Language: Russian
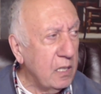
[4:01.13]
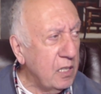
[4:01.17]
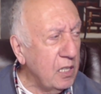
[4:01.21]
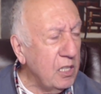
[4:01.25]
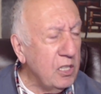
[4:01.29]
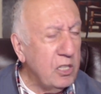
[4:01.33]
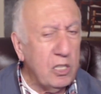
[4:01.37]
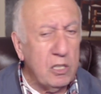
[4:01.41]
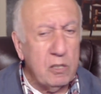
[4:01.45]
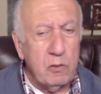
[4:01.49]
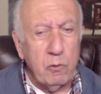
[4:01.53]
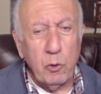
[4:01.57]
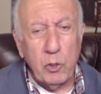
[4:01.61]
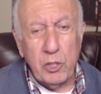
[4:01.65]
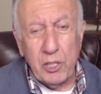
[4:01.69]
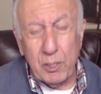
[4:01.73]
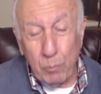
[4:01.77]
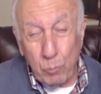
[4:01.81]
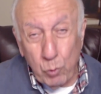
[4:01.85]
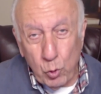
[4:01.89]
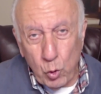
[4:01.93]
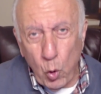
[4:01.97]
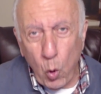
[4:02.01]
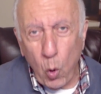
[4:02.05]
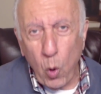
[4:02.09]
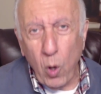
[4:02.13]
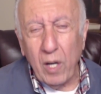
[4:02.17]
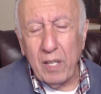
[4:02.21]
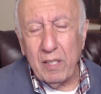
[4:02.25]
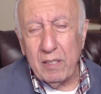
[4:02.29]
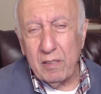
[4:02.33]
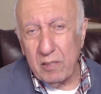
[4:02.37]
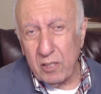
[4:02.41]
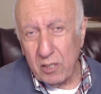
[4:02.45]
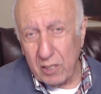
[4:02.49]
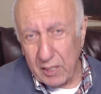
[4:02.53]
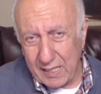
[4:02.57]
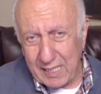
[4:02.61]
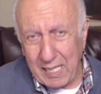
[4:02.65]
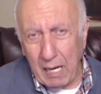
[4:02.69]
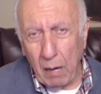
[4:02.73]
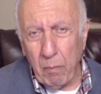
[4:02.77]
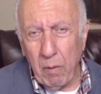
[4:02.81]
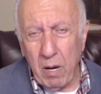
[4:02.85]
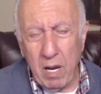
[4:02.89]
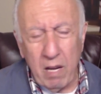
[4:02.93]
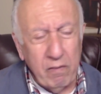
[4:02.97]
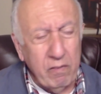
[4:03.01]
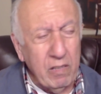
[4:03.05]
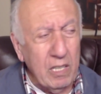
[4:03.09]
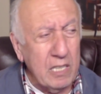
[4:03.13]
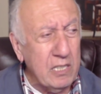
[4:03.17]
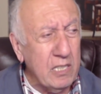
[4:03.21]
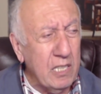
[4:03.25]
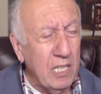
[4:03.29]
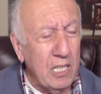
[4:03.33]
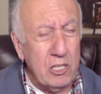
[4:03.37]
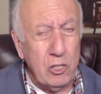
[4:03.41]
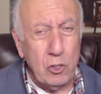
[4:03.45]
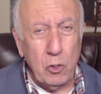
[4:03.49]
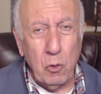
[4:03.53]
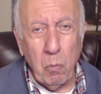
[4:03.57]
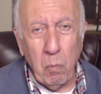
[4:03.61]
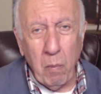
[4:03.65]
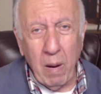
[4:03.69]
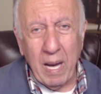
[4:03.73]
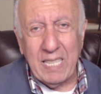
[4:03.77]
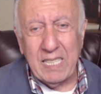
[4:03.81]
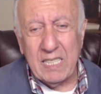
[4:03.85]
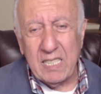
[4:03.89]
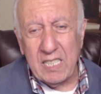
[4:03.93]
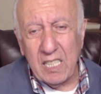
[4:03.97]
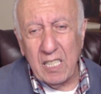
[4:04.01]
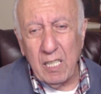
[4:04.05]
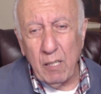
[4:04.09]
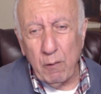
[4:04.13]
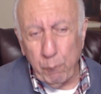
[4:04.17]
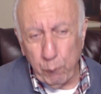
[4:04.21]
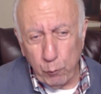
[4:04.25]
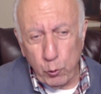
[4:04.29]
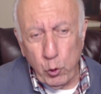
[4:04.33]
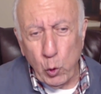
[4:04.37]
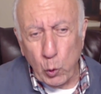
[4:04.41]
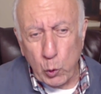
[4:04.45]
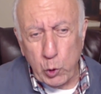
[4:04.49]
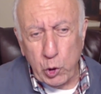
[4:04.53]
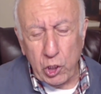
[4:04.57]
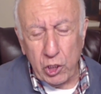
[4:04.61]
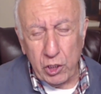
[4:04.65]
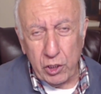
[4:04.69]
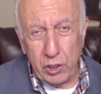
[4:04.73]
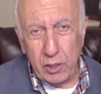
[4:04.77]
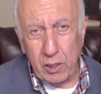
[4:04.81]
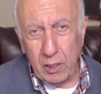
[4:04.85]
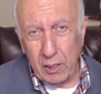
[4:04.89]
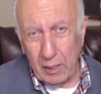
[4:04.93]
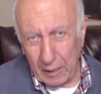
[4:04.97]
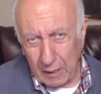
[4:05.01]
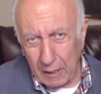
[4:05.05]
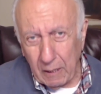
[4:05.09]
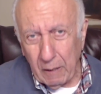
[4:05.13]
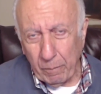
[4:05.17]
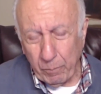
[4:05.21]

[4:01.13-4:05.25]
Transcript: 38, но самое важное, что майские фьючерсы,